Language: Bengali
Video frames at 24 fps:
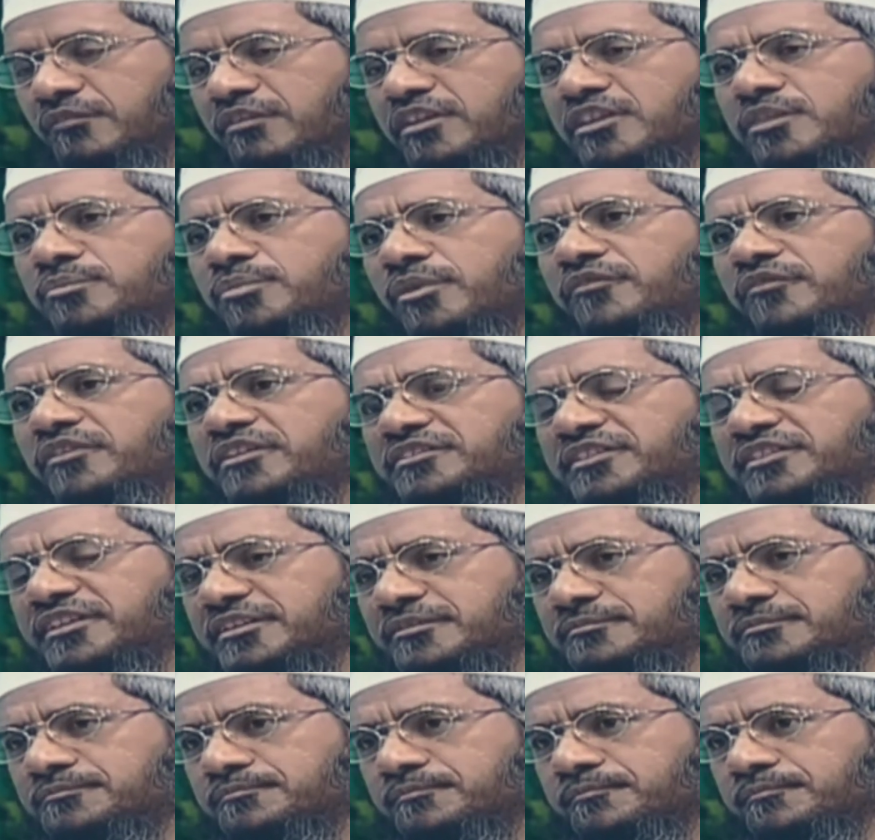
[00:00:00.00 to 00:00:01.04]
আমাদের নবী
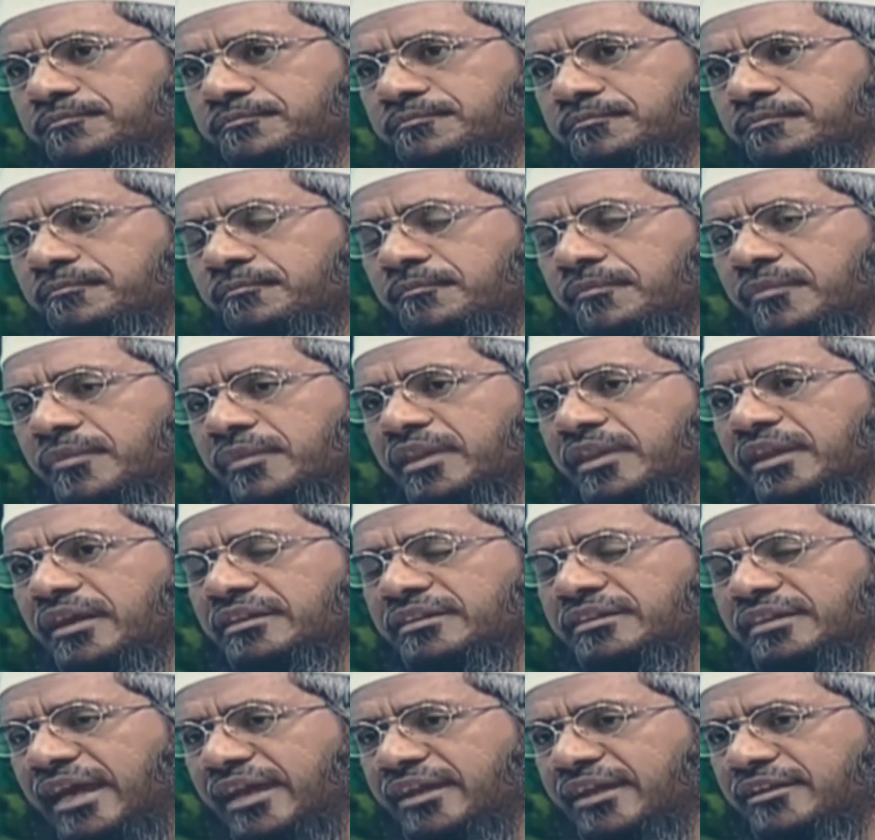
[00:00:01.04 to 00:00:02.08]
বলেছেন
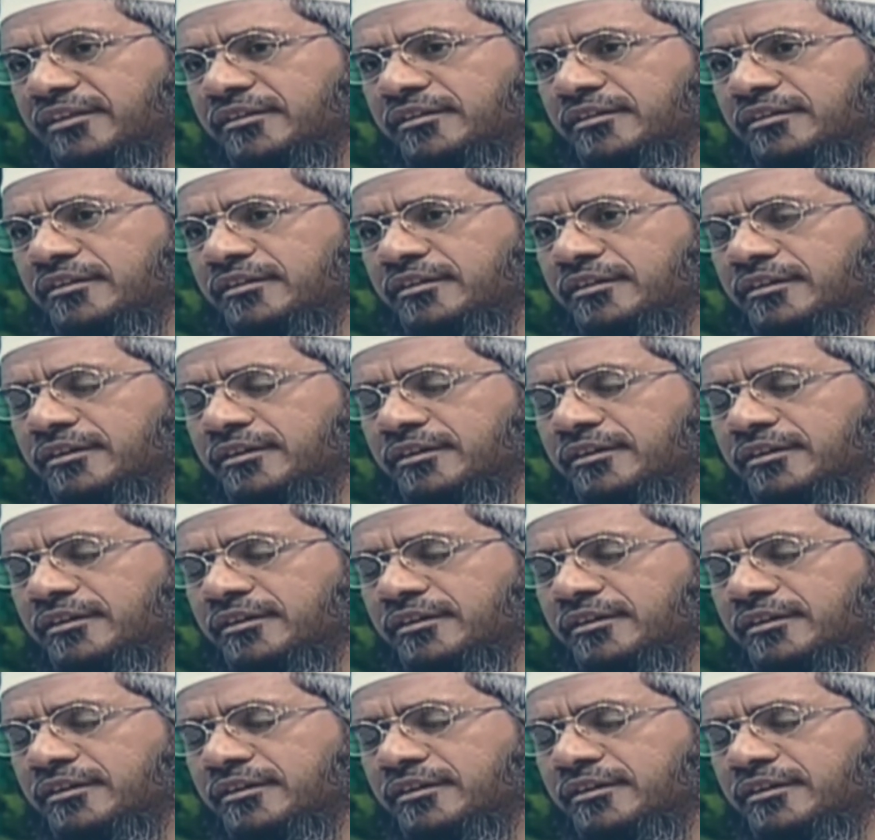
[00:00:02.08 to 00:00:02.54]
যে